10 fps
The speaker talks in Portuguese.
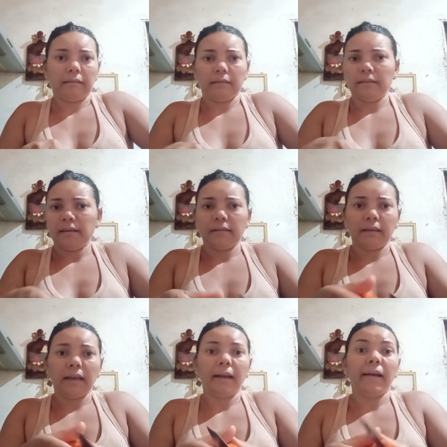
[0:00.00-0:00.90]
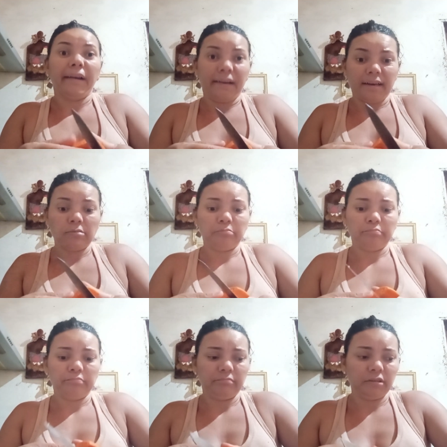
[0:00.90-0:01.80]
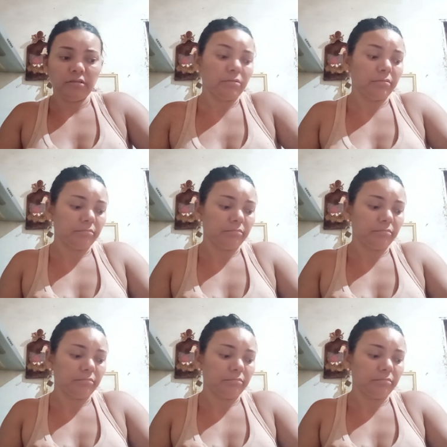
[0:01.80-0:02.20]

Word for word: Não, quer cagar. Uf.